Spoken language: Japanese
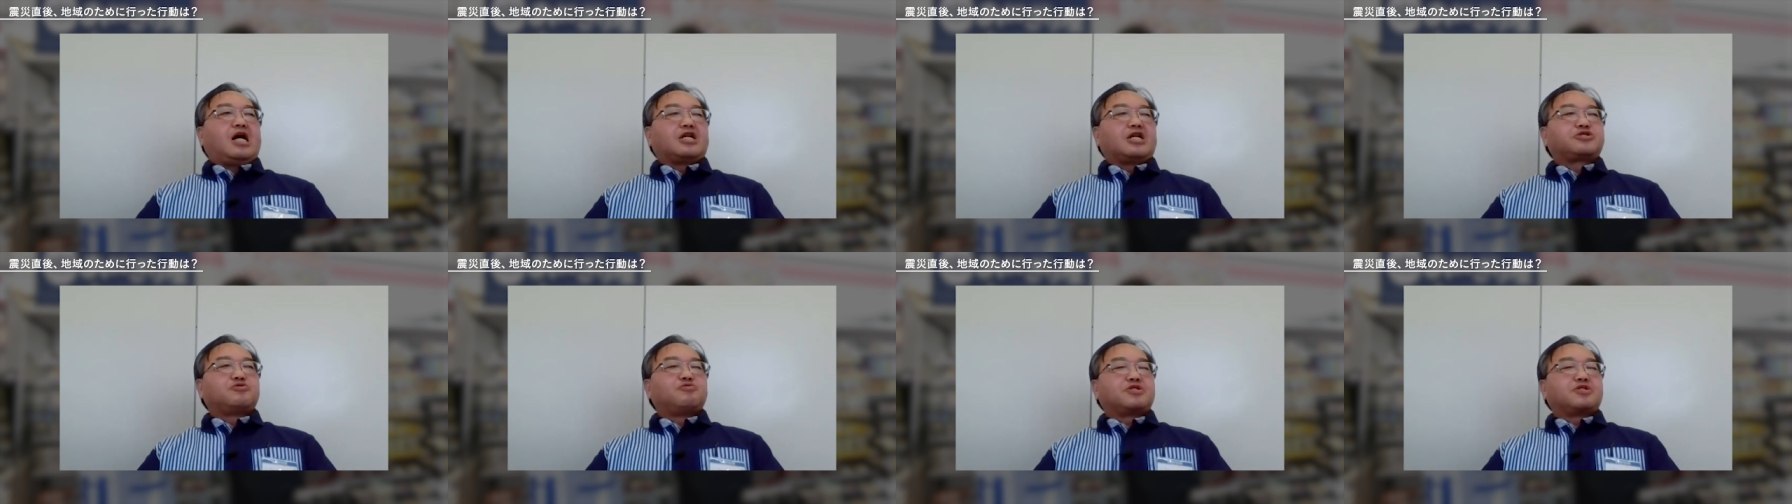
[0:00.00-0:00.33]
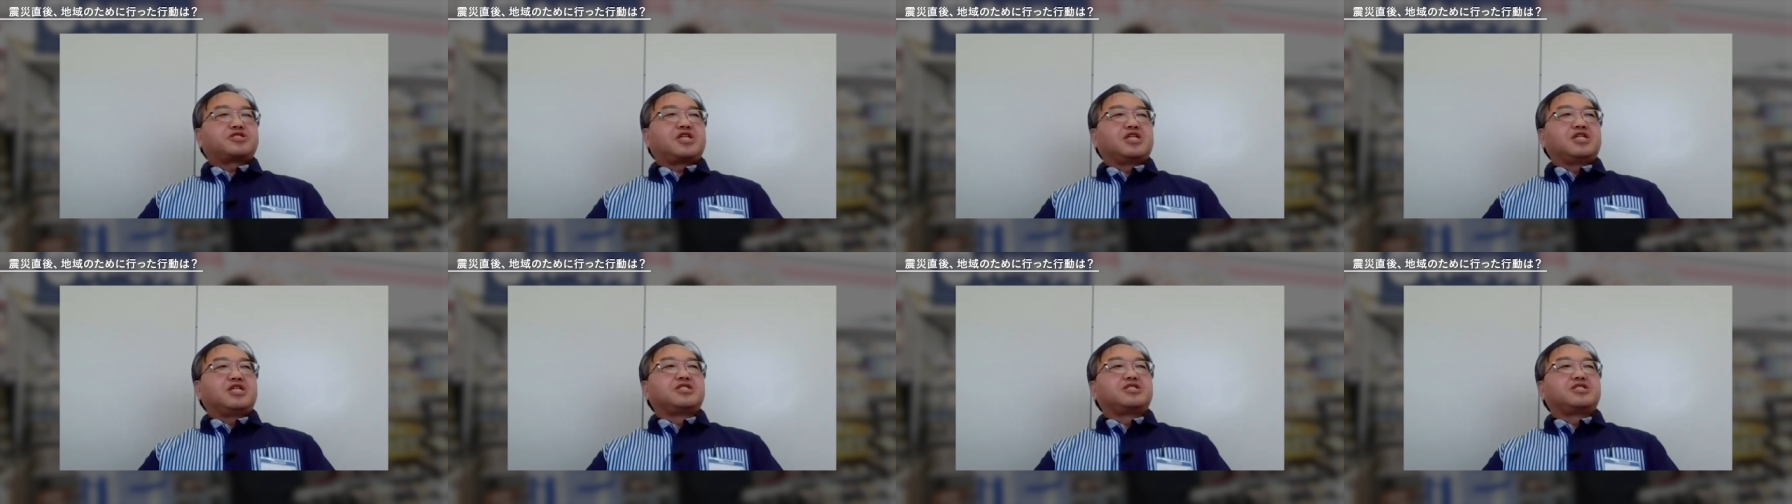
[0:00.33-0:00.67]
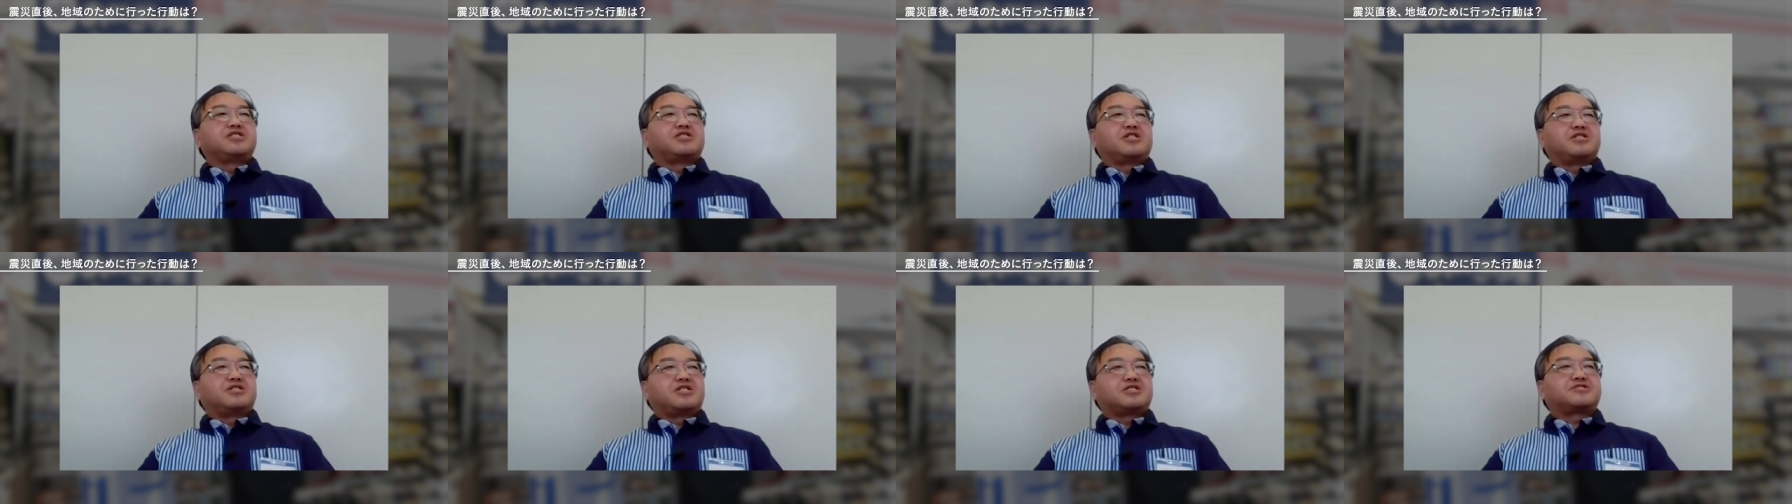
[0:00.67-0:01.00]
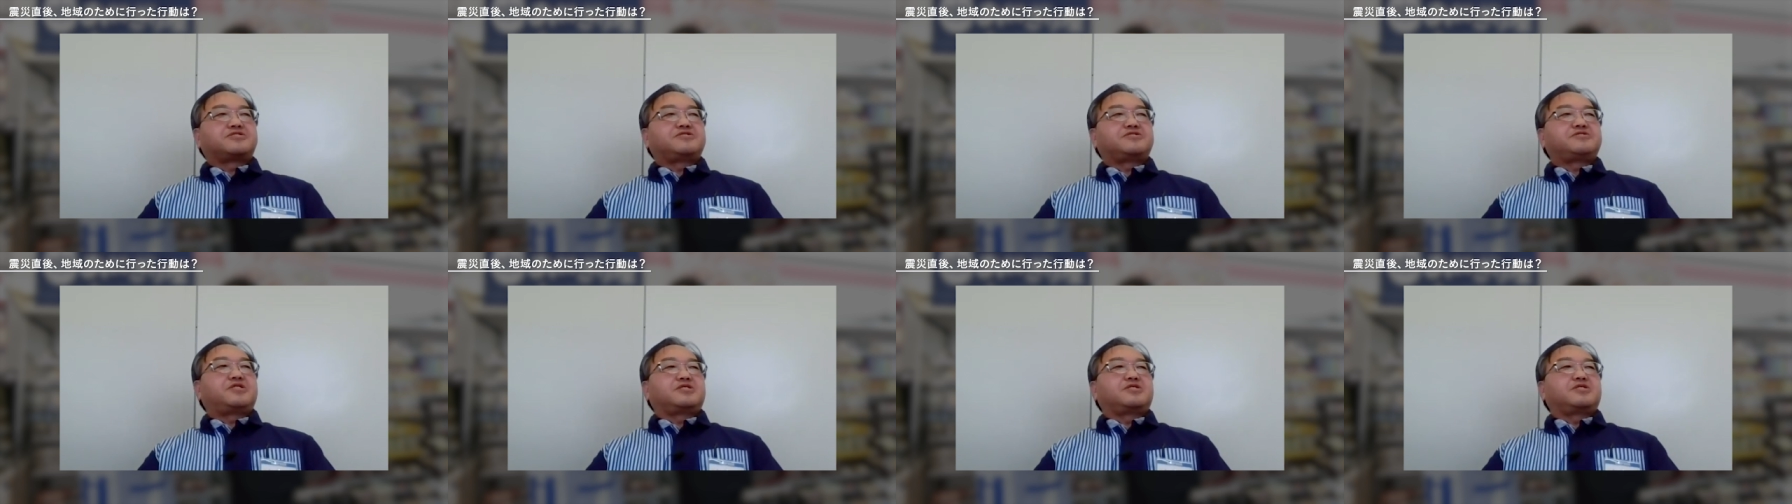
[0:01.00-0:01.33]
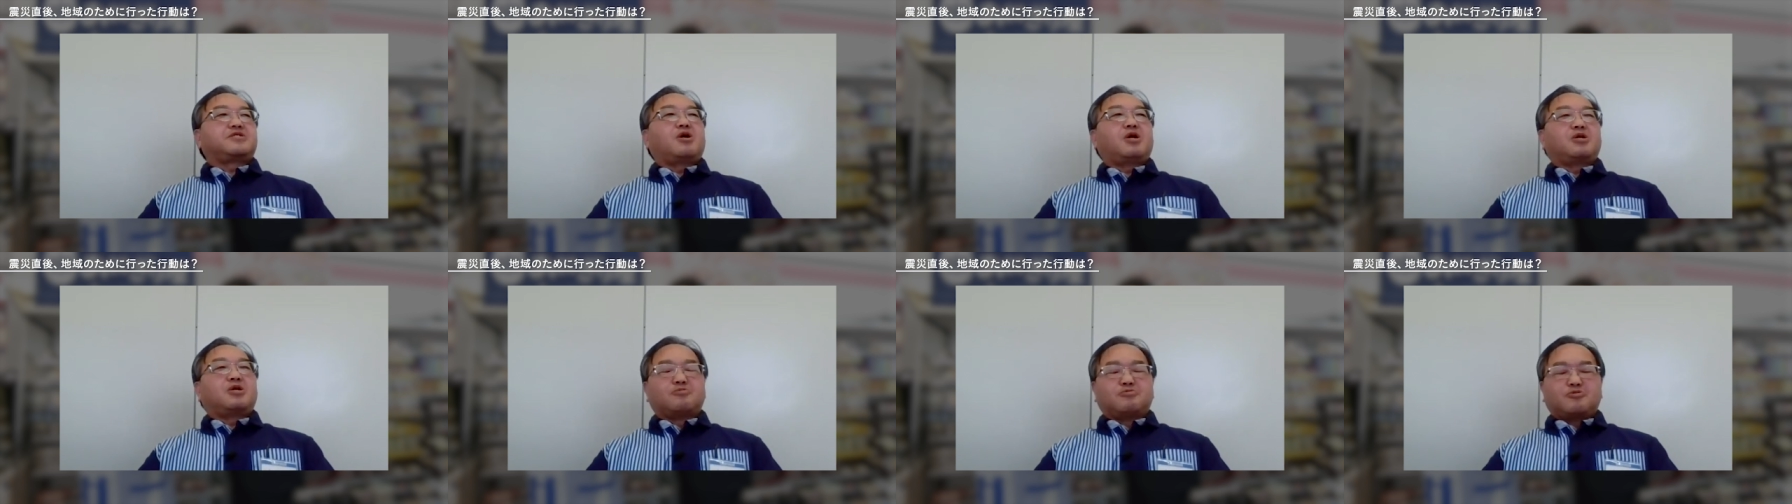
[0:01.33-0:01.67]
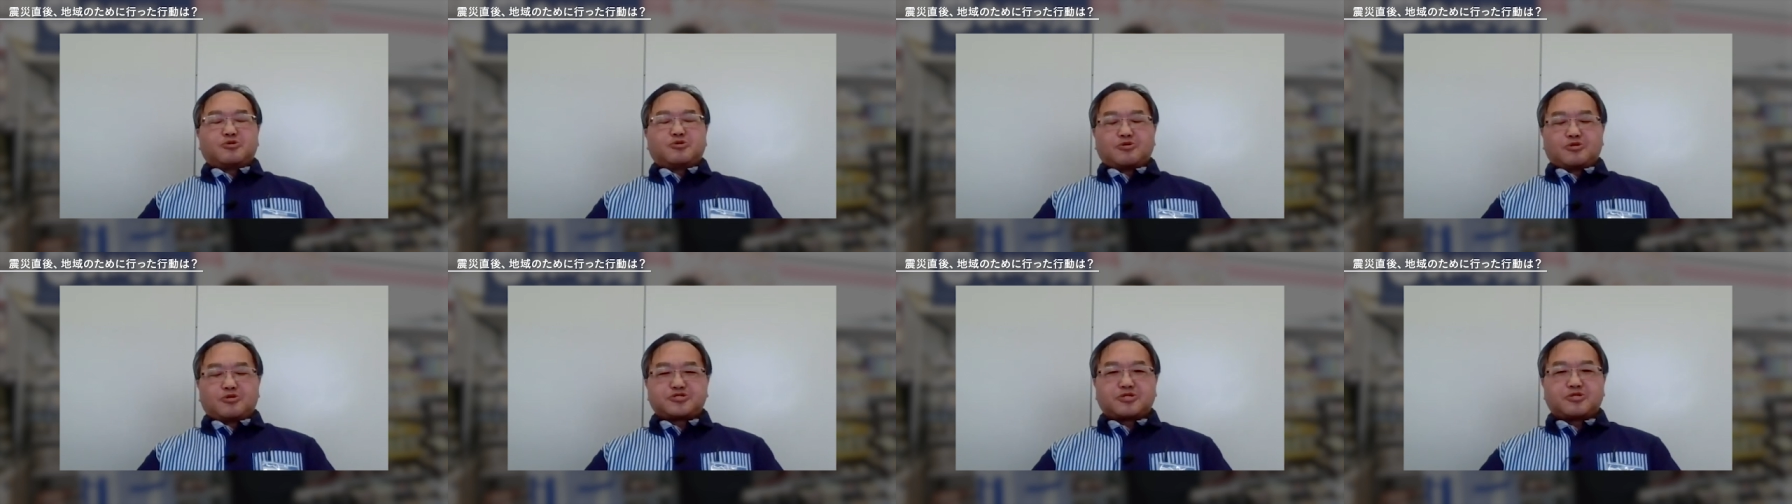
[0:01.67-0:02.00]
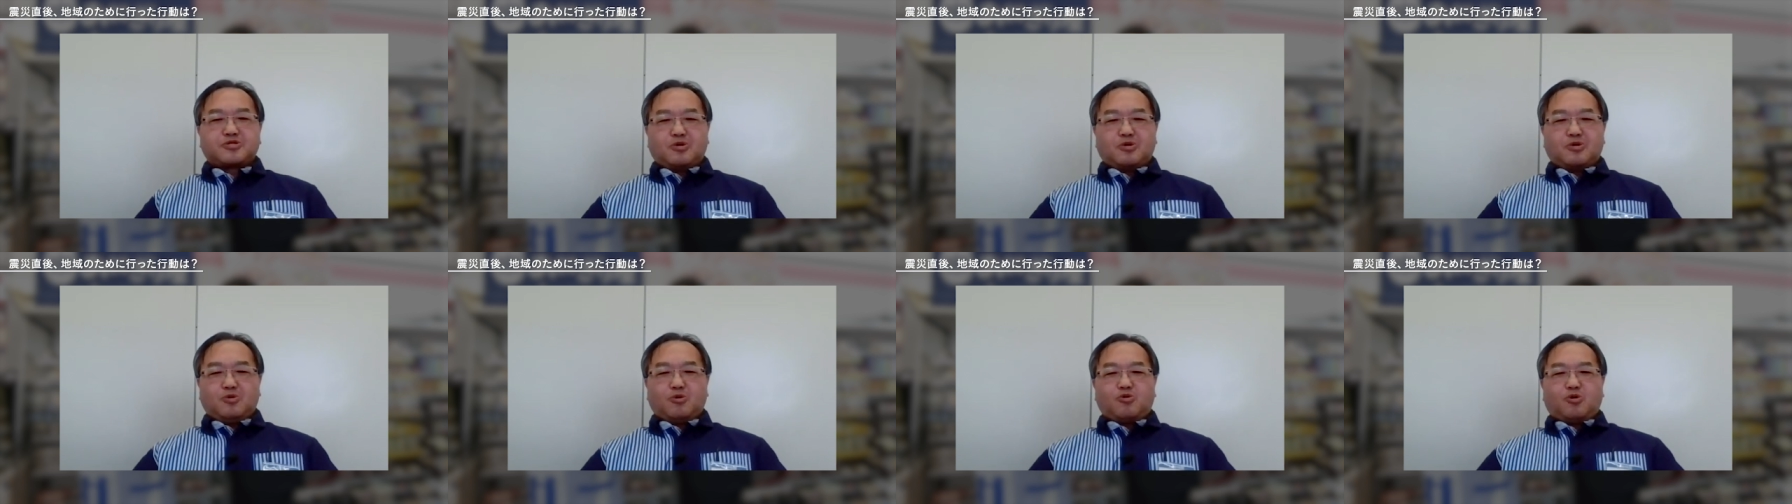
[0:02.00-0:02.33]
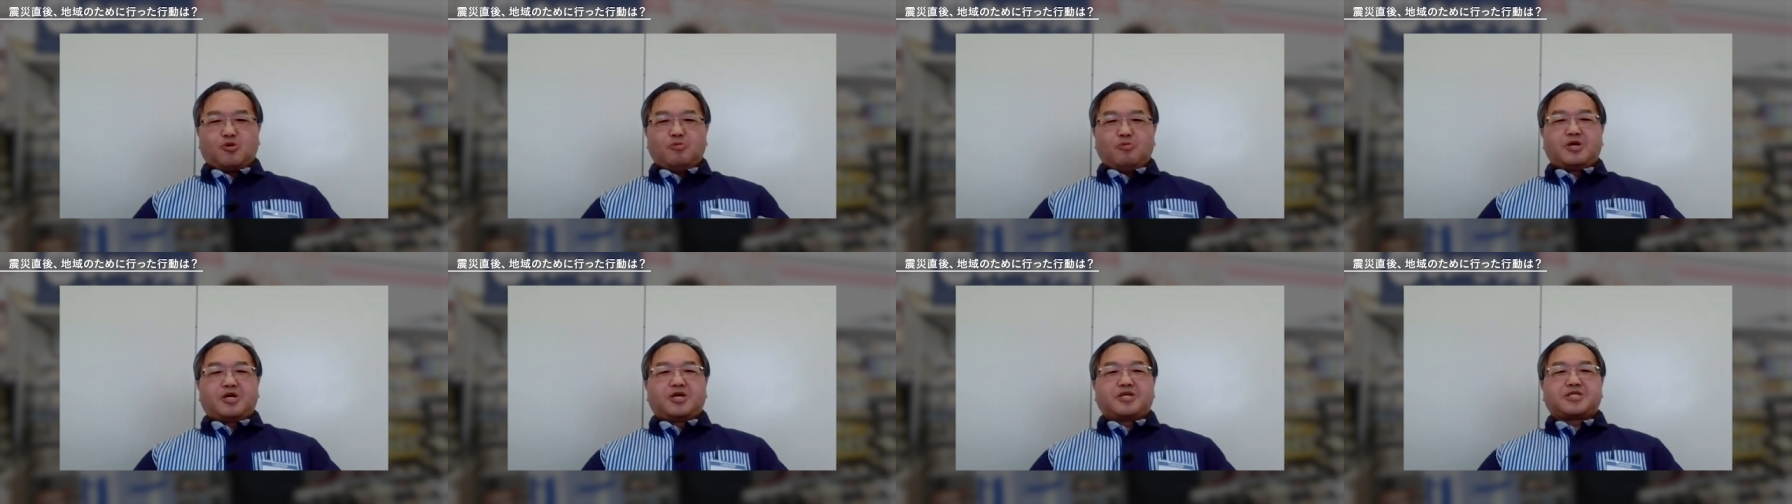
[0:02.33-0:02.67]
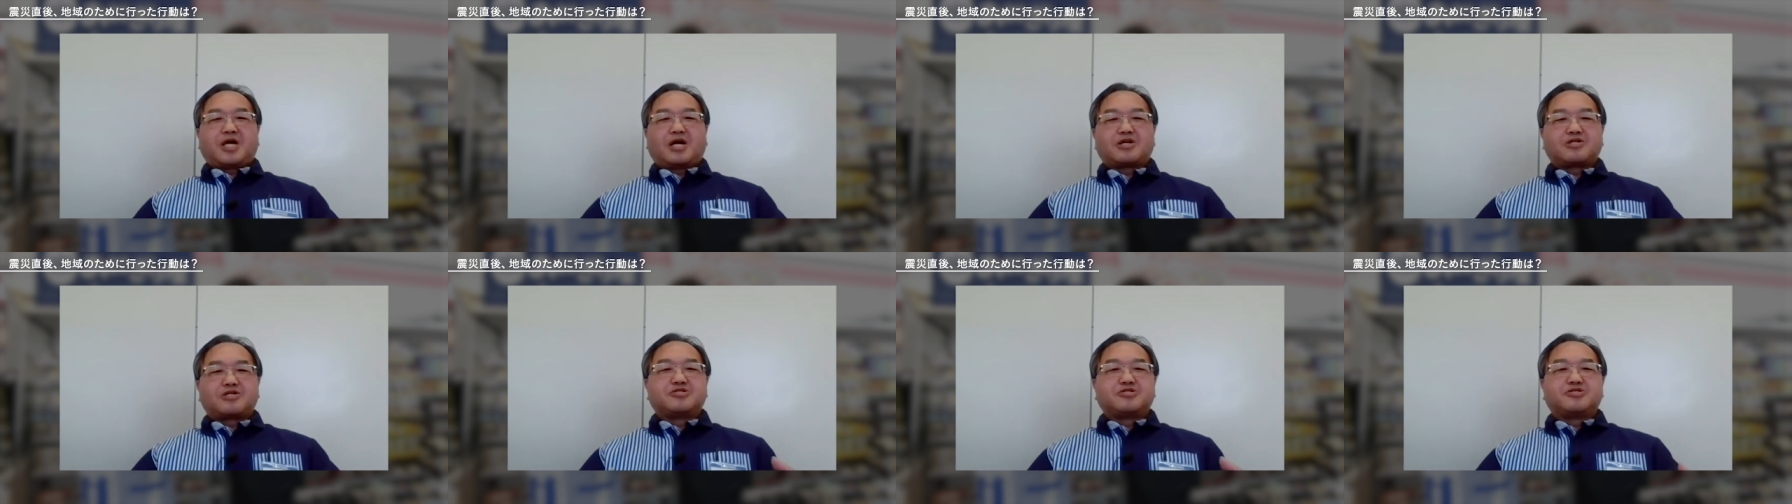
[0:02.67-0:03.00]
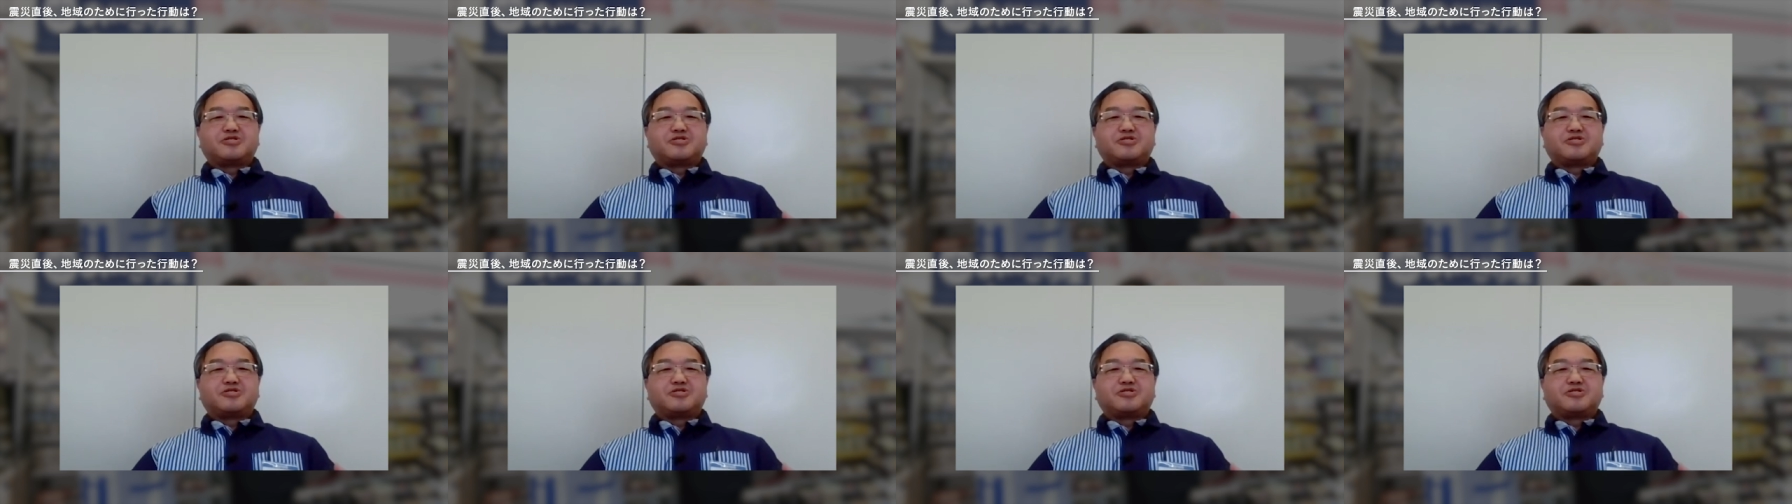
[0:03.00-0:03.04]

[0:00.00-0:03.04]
あとは電気だなってあの要するにお米炊